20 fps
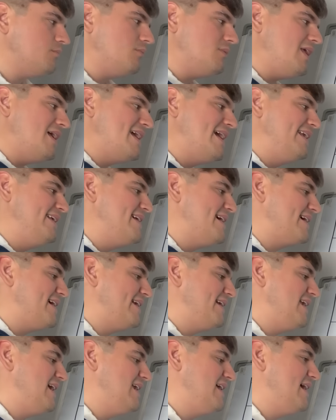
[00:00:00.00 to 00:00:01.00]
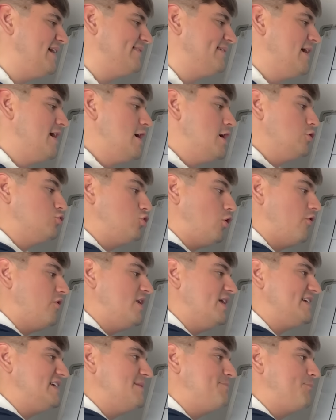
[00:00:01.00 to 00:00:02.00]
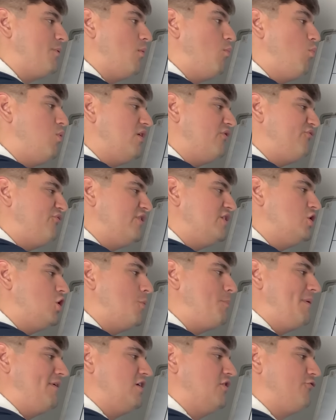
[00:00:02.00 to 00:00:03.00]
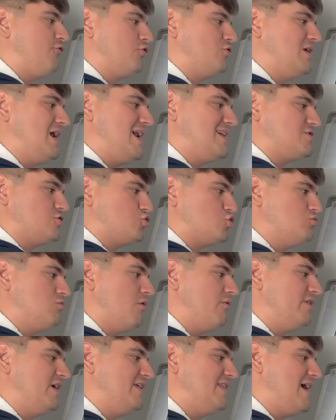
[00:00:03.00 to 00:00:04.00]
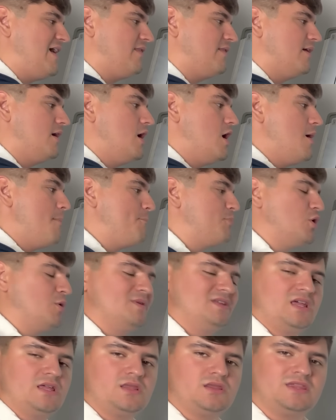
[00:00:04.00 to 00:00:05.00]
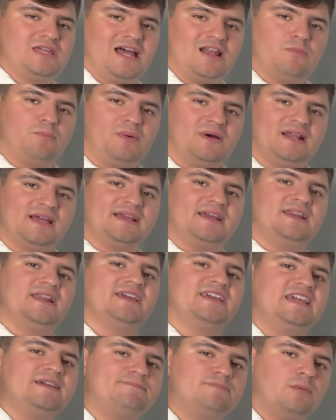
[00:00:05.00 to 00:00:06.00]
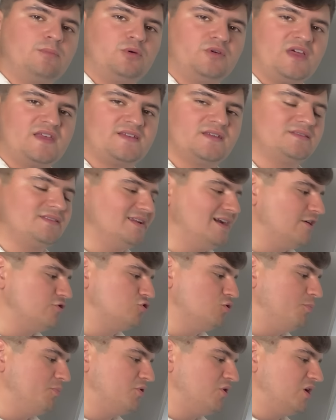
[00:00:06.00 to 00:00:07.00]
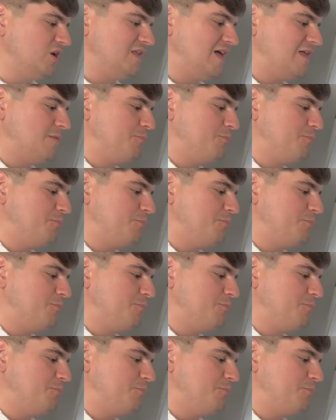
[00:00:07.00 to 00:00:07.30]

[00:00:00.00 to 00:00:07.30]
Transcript: en líneas generales, todo el equipo muy fino, Pablo Fornals, su movilidad providencial para que el equipo pudiese tener superioridad